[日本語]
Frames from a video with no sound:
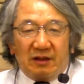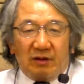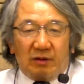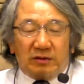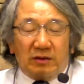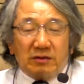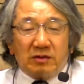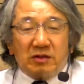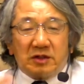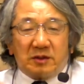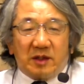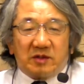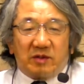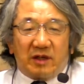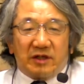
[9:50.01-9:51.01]
ほとんどの人
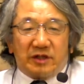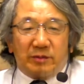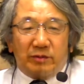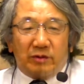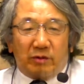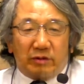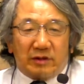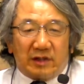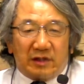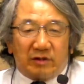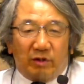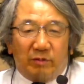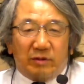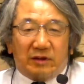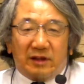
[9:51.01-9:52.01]
はそれは自分のことなんて
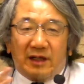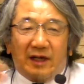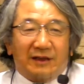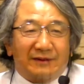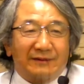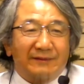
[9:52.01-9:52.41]
思ってない